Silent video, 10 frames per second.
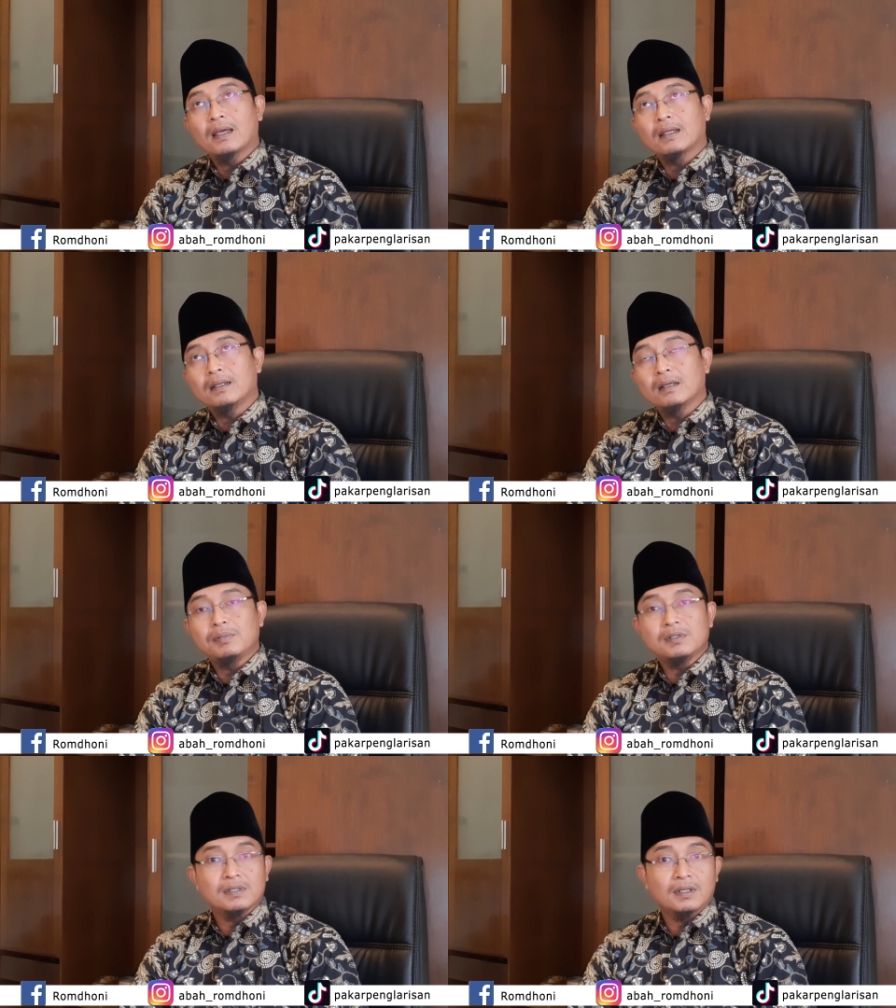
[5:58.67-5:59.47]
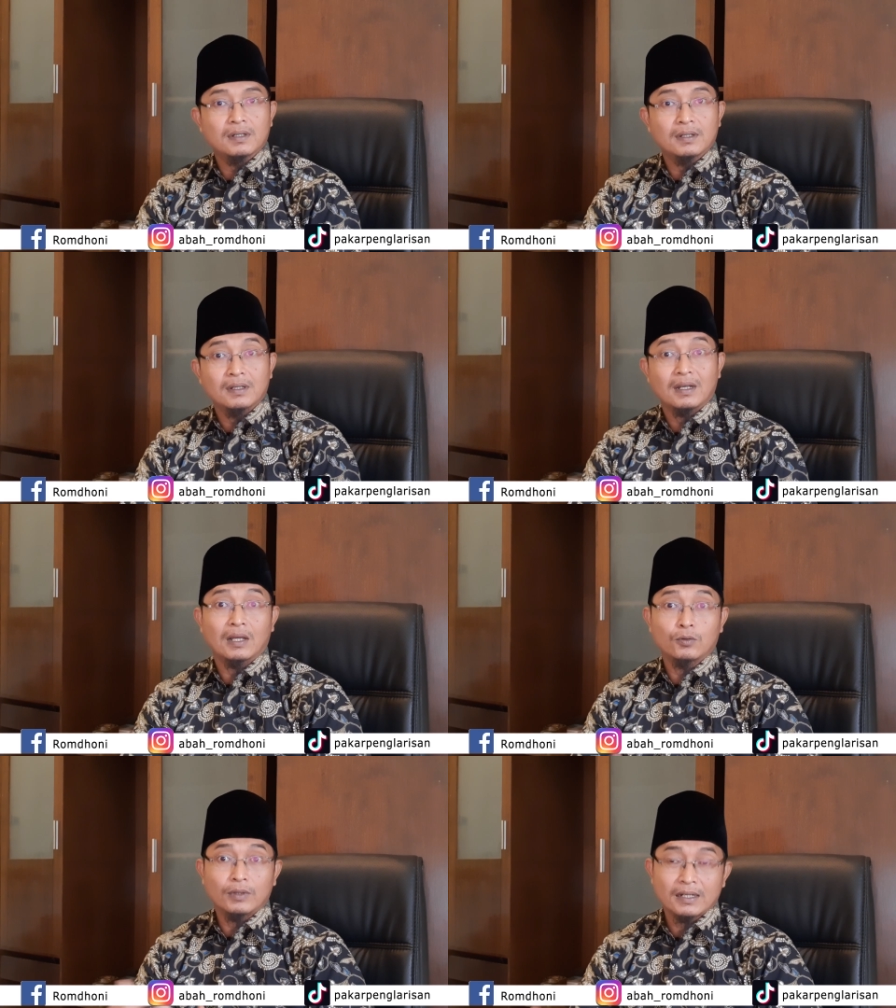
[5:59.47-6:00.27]
anda bisa
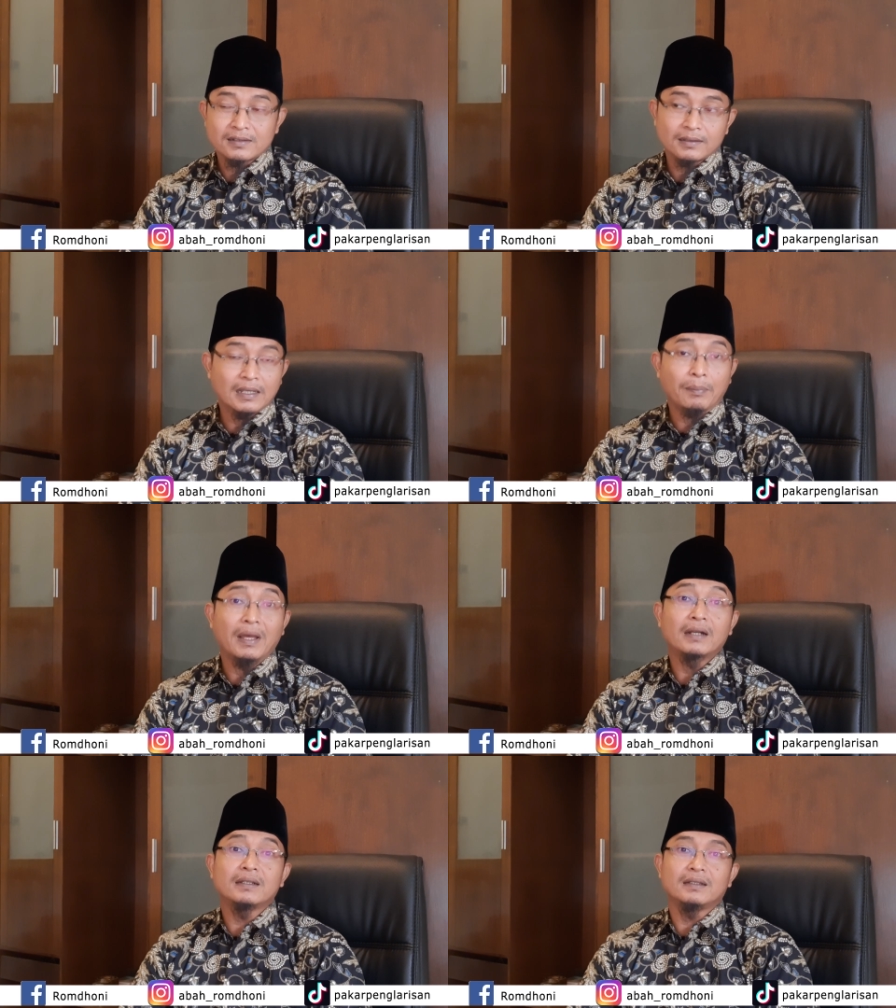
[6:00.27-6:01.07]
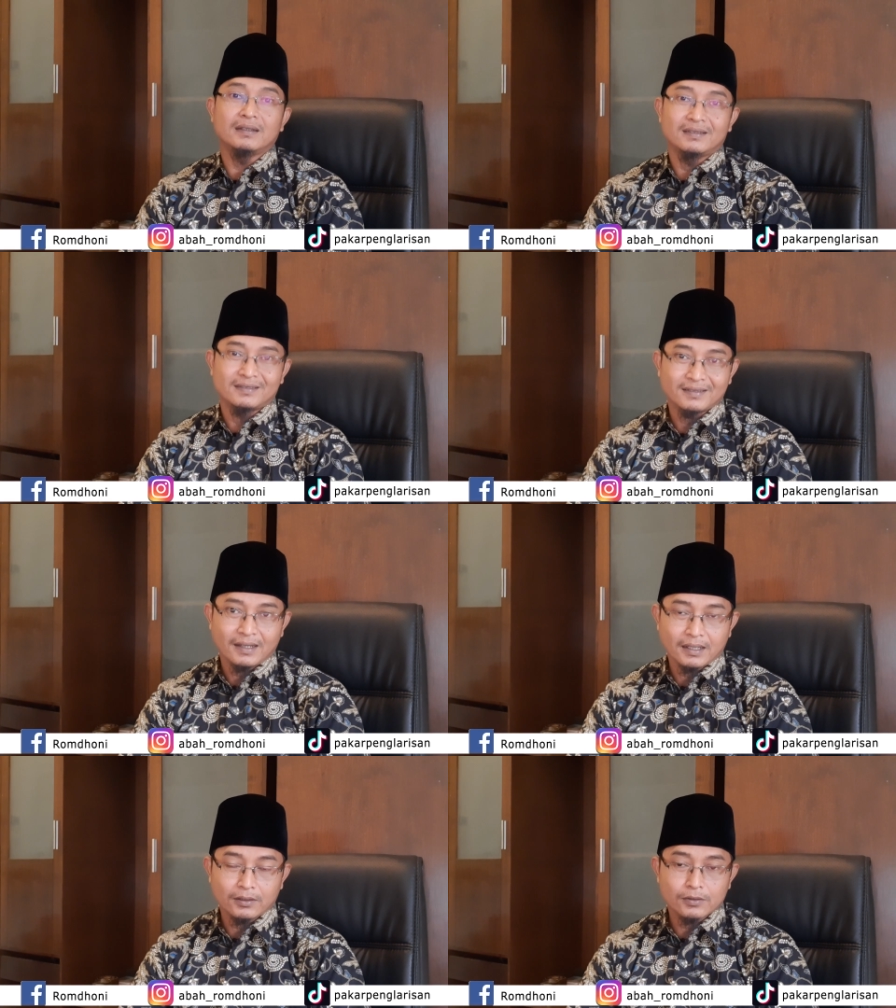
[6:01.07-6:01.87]
lakukan setiap hari
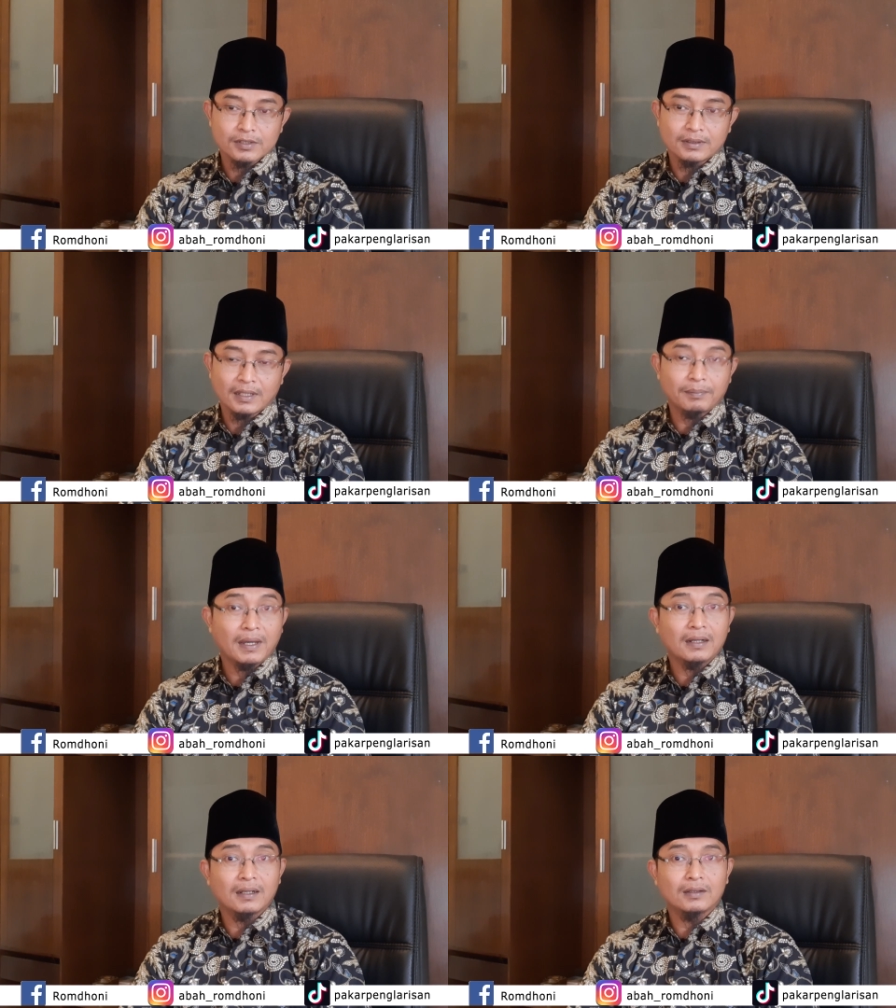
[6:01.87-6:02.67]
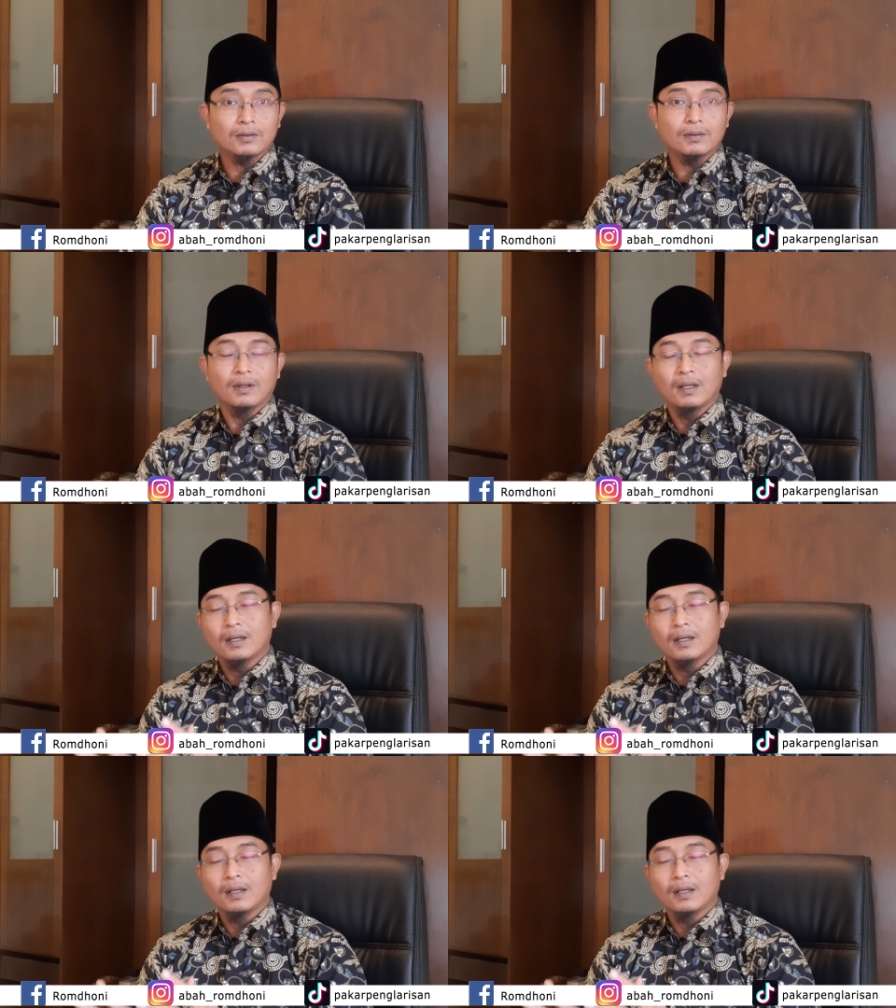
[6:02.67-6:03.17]
atau setiap Anda itu